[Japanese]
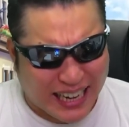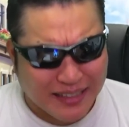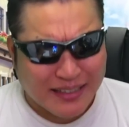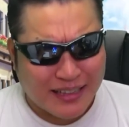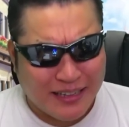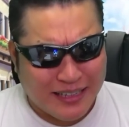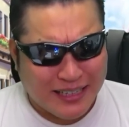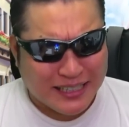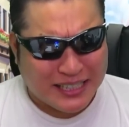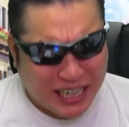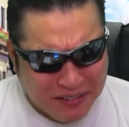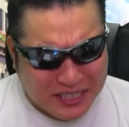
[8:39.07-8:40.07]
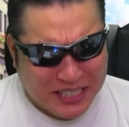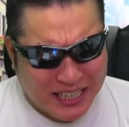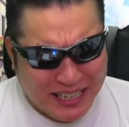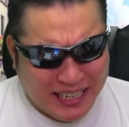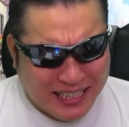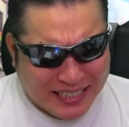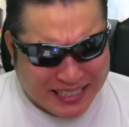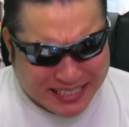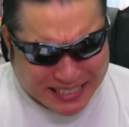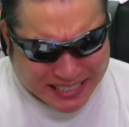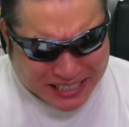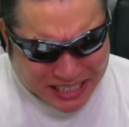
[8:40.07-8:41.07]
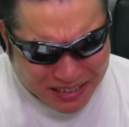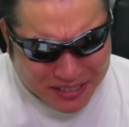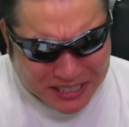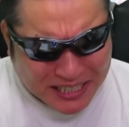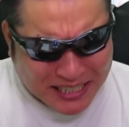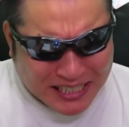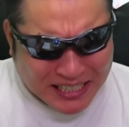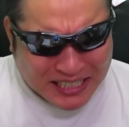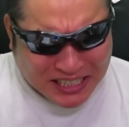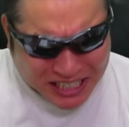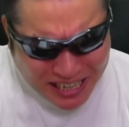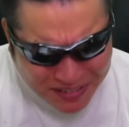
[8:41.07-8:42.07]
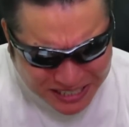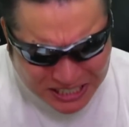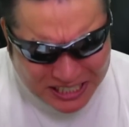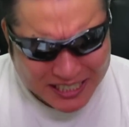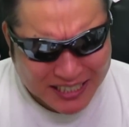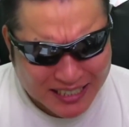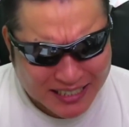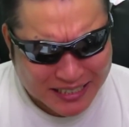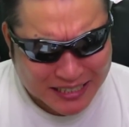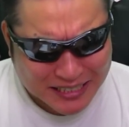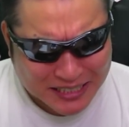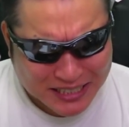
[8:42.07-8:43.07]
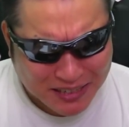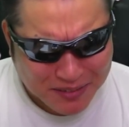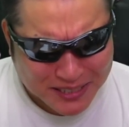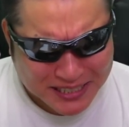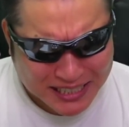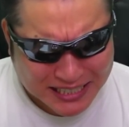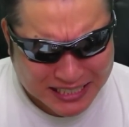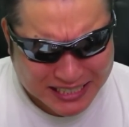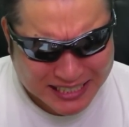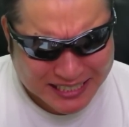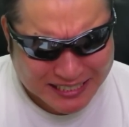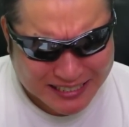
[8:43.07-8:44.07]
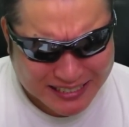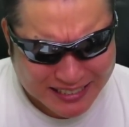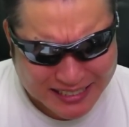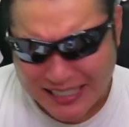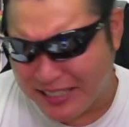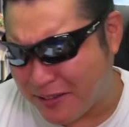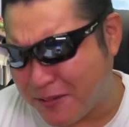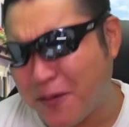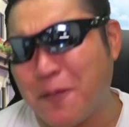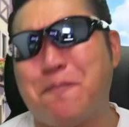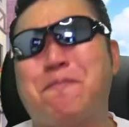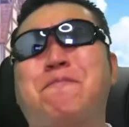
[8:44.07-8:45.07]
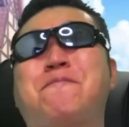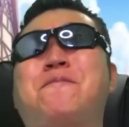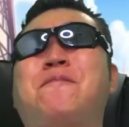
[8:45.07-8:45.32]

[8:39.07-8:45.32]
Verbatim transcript: やれスラミチスラミチスラミチスラミチなし一個